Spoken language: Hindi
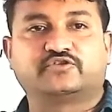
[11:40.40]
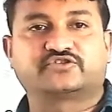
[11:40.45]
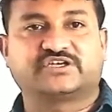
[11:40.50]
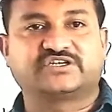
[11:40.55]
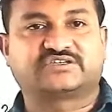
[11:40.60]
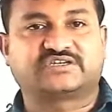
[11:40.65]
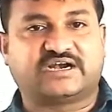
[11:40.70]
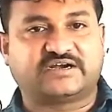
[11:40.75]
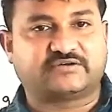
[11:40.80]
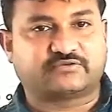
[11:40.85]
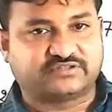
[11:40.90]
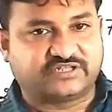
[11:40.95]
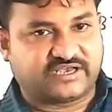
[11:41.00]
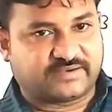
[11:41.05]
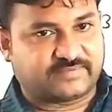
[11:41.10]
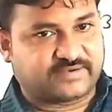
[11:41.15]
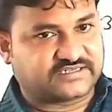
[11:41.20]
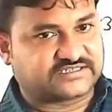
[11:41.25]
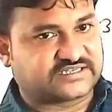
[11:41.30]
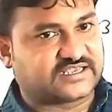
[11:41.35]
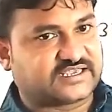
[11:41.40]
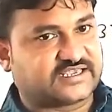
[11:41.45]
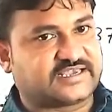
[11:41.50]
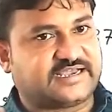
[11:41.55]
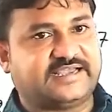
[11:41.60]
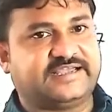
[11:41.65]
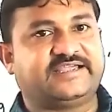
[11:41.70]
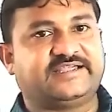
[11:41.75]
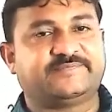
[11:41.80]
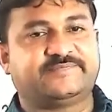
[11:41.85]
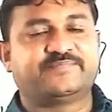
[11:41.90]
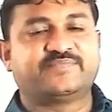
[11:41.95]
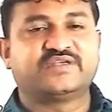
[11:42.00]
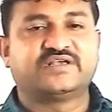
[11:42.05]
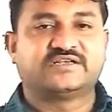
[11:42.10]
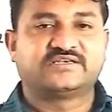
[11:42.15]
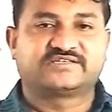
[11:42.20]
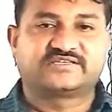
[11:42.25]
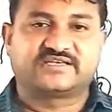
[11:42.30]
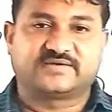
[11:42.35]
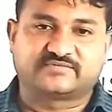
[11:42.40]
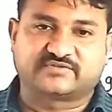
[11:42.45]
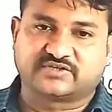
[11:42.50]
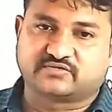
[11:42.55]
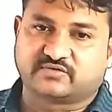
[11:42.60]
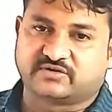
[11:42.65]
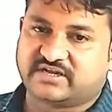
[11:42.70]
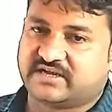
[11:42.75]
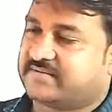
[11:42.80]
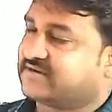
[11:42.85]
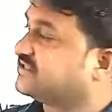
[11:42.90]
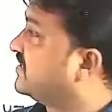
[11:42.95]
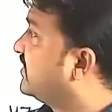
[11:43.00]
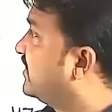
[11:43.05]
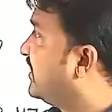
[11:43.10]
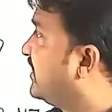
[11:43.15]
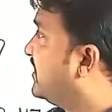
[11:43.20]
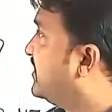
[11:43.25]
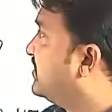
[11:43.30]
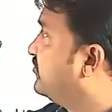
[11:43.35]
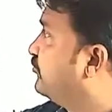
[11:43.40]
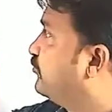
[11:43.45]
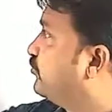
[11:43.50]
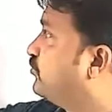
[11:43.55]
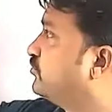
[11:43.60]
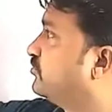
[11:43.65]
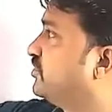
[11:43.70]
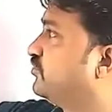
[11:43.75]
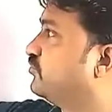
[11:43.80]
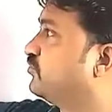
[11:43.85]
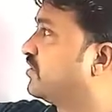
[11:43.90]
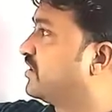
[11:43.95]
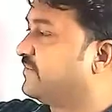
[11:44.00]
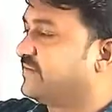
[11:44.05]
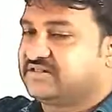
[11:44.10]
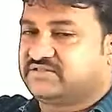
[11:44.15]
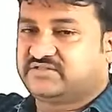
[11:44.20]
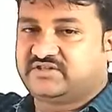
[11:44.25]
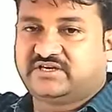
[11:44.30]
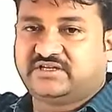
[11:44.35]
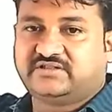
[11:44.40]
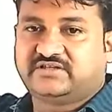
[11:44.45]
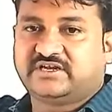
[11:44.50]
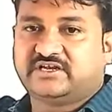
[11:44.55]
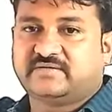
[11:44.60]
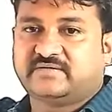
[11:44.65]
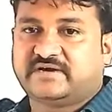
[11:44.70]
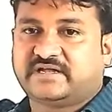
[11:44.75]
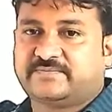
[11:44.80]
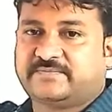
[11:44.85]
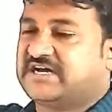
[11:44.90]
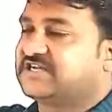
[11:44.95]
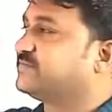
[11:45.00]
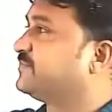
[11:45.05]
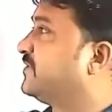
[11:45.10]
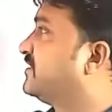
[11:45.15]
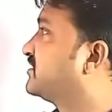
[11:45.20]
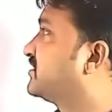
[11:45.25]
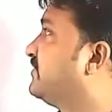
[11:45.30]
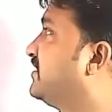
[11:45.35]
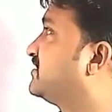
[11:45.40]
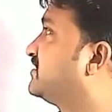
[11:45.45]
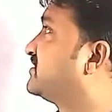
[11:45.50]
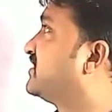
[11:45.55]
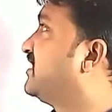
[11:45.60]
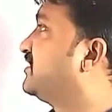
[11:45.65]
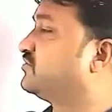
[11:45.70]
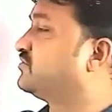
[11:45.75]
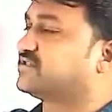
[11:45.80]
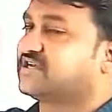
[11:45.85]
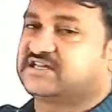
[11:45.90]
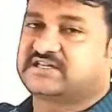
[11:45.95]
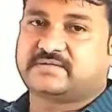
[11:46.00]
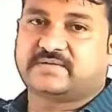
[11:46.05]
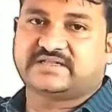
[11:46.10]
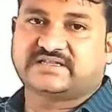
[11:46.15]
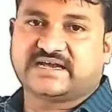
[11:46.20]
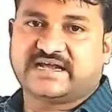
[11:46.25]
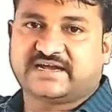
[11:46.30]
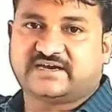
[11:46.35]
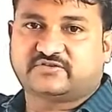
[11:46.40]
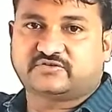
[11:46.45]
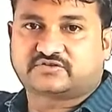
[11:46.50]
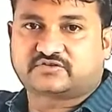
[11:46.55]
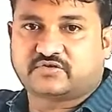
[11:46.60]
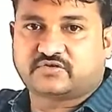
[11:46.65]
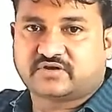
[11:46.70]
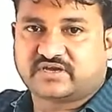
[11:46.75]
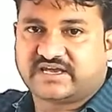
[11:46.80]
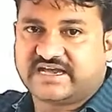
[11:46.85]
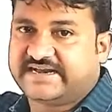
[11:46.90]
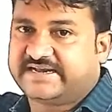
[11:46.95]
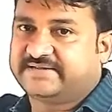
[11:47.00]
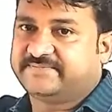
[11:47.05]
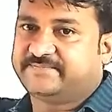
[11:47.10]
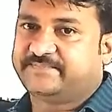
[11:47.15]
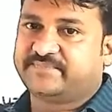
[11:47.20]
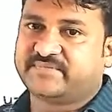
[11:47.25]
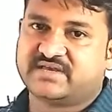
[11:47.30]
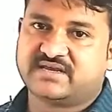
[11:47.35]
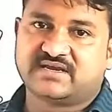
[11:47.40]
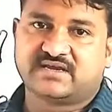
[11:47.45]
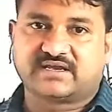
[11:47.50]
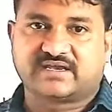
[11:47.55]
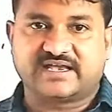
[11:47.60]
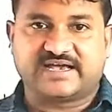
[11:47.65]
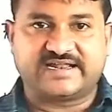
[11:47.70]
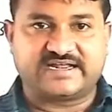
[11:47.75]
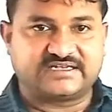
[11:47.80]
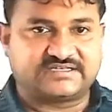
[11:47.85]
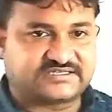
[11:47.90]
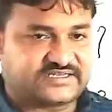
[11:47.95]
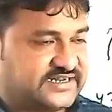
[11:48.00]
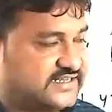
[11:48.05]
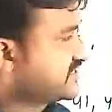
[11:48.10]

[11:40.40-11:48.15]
दो सौ स्टार्ट होती है आवाज संख्या है सबसे छोटी आवाज संख्या दो होती है दो के बाद तीन तीन के बाद पांच पांच के बाद सात तो सात के बाद क्या आएगा दोस्तों ग्यारह ग्यारह